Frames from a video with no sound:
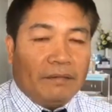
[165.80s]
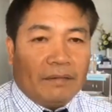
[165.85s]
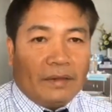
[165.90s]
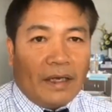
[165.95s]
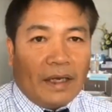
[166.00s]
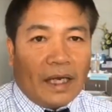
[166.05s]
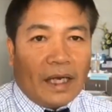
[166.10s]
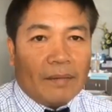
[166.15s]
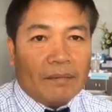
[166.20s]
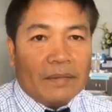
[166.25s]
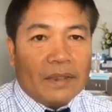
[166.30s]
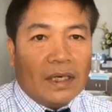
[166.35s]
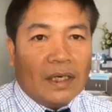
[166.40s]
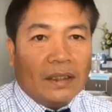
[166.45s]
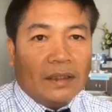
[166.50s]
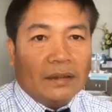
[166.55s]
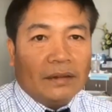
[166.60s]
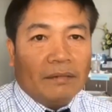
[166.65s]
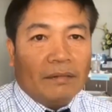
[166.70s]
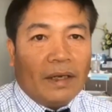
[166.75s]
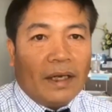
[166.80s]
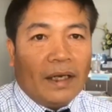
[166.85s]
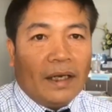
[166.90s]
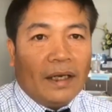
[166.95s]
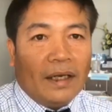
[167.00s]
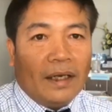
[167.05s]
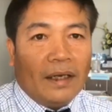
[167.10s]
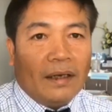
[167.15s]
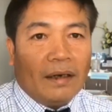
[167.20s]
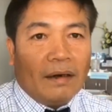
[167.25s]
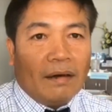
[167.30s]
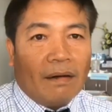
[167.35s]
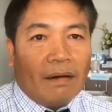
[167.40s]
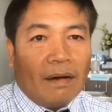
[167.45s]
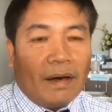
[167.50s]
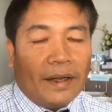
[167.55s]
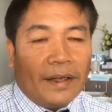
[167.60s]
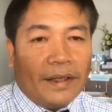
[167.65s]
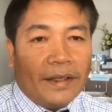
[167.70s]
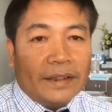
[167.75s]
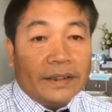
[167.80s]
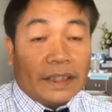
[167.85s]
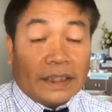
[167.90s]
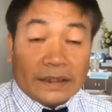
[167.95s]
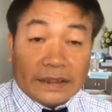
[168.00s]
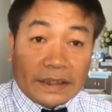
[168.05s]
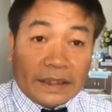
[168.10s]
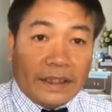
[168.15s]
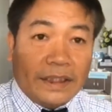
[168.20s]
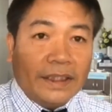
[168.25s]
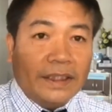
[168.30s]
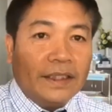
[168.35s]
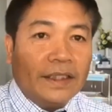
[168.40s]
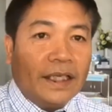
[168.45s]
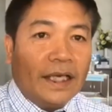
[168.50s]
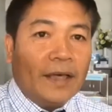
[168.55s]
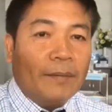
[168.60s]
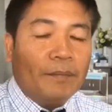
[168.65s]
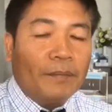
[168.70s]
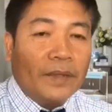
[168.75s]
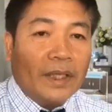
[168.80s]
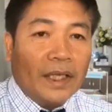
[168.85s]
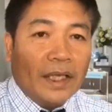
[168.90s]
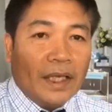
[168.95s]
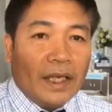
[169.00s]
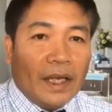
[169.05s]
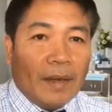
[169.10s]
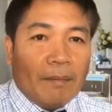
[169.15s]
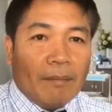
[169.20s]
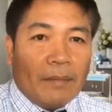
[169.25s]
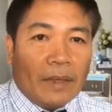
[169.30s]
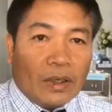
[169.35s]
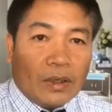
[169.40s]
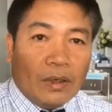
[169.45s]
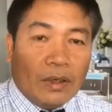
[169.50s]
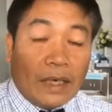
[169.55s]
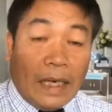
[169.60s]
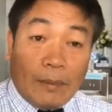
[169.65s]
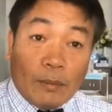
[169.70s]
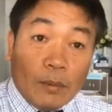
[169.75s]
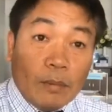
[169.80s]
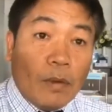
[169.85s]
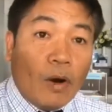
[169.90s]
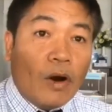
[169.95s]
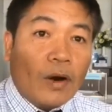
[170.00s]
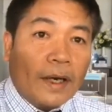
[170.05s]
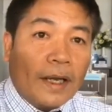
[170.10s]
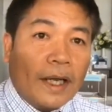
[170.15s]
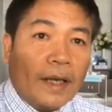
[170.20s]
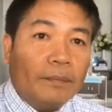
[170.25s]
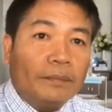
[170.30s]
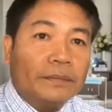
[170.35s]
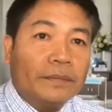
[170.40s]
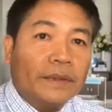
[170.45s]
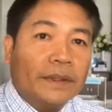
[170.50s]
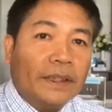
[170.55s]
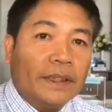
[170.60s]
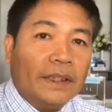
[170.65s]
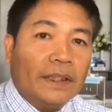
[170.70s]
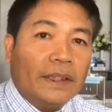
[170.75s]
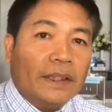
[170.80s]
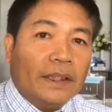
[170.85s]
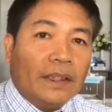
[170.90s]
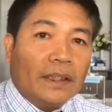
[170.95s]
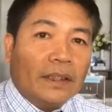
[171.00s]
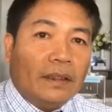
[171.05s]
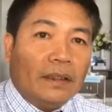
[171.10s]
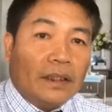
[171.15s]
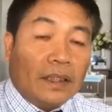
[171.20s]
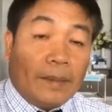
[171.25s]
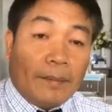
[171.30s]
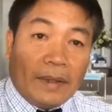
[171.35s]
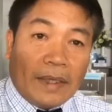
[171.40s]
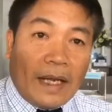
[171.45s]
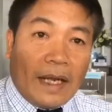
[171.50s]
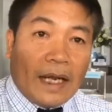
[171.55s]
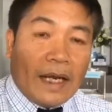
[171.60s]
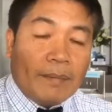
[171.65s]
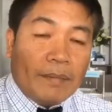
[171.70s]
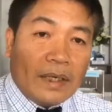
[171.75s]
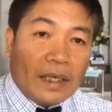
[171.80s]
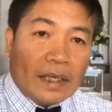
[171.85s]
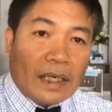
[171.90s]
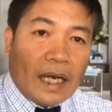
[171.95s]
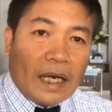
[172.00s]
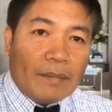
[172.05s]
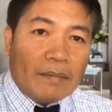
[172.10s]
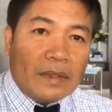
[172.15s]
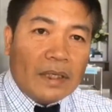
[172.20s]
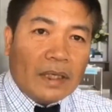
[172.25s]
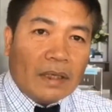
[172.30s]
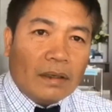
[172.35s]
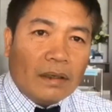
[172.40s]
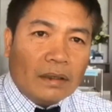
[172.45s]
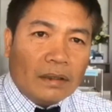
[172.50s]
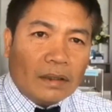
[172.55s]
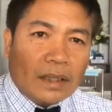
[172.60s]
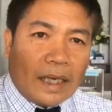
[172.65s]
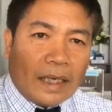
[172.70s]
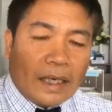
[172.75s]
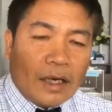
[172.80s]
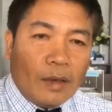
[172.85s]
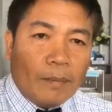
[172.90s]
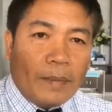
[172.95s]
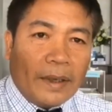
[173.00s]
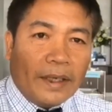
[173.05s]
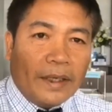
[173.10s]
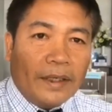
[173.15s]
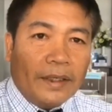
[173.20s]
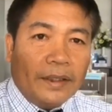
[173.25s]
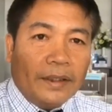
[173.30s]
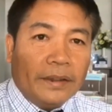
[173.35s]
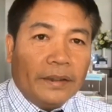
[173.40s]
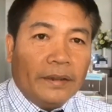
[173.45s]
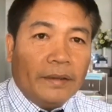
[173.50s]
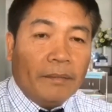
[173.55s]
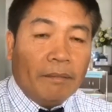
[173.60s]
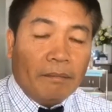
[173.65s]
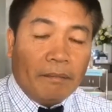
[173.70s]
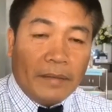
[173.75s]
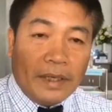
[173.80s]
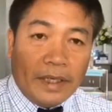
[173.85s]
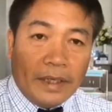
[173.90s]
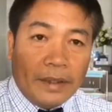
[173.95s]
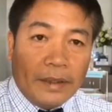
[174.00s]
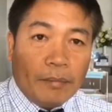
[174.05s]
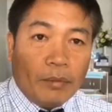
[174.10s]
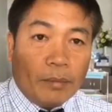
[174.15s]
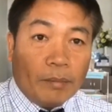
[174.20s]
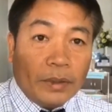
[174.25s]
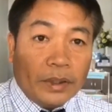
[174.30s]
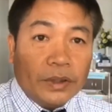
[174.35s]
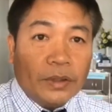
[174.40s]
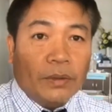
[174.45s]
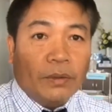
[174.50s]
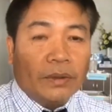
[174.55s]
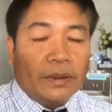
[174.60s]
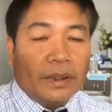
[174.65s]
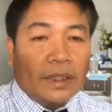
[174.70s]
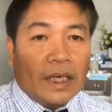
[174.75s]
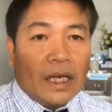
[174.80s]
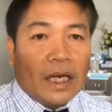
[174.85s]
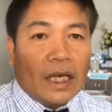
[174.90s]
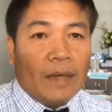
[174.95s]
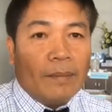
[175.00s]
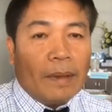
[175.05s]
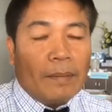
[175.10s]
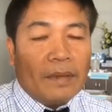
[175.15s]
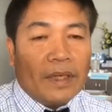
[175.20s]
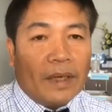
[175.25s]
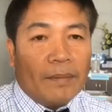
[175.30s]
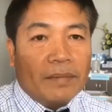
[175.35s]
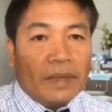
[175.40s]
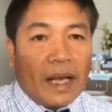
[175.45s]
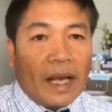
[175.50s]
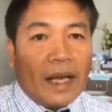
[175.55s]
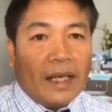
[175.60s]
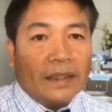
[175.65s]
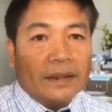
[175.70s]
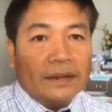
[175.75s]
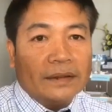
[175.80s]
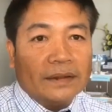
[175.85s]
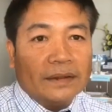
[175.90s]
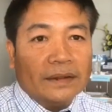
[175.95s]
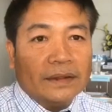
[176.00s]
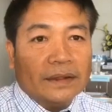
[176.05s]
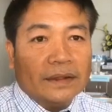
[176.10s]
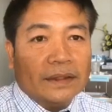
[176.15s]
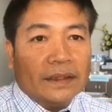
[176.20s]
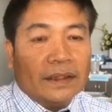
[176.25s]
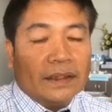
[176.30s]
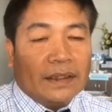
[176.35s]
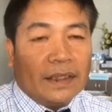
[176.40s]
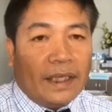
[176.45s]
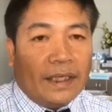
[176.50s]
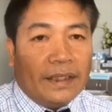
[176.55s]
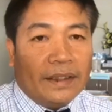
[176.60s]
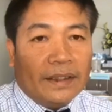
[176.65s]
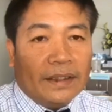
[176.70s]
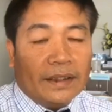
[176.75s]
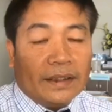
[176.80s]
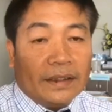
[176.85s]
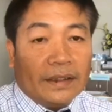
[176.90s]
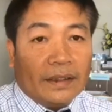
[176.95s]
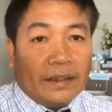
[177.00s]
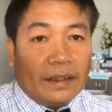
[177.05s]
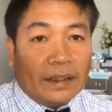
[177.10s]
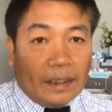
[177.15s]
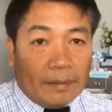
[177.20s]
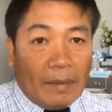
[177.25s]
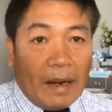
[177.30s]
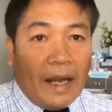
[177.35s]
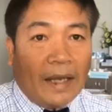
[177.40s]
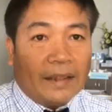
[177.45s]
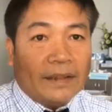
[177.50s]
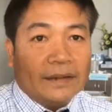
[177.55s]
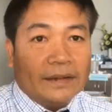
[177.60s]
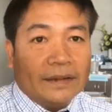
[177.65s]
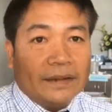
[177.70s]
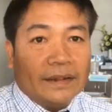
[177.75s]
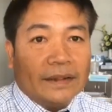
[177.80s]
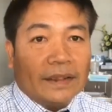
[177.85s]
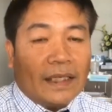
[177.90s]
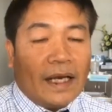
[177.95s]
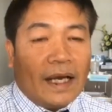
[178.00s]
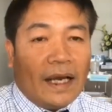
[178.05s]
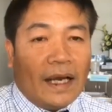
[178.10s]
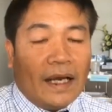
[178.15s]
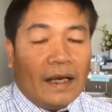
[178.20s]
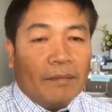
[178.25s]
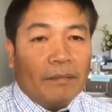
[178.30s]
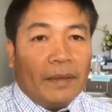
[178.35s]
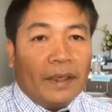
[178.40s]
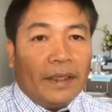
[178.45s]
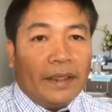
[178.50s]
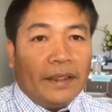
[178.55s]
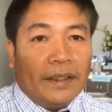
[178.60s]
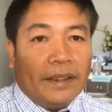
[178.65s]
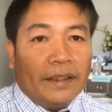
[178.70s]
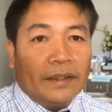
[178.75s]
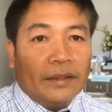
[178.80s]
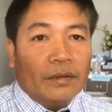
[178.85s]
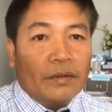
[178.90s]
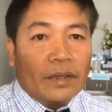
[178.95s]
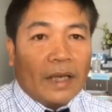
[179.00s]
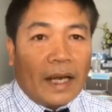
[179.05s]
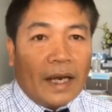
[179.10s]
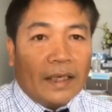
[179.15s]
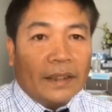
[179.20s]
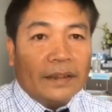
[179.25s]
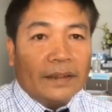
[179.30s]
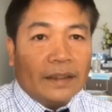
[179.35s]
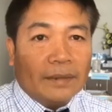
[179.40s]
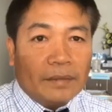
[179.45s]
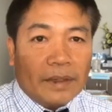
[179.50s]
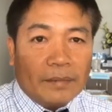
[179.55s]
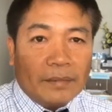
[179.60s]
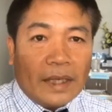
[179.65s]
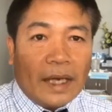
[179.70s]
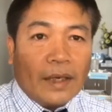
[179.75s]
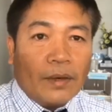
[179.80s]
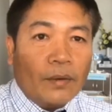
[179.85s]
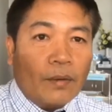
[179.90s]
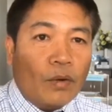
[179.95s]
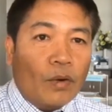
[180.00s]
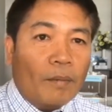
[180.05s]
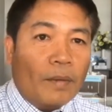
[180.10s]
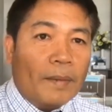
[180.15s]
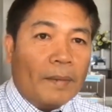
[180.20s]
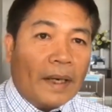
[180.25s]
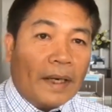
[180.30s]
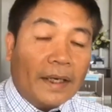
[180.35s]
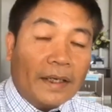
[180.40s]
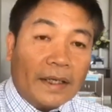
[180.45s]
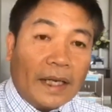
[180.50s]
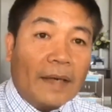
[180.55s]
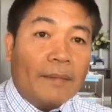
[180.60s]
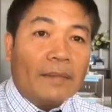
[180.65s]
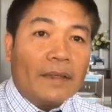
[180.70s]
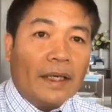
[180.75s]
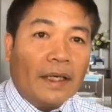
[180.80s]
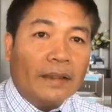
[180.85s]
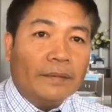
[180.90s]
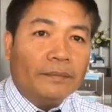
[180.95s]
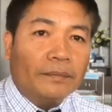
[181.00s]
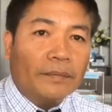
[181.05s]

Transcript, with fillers: นักการเมืองว่าไรศักดิ์ศรีนะครับ มันก็หลายมุมมองนะครับ ก็ธรรมดาครับนักการเมืองก็ต้องการเข้าไปมีผลประโยชน์เข้าไปมีอำนาจในรัฐบาล ถ้าหากไม่ต้องการจะมีอำนาจก็คงไม่มาเล่นการเมือง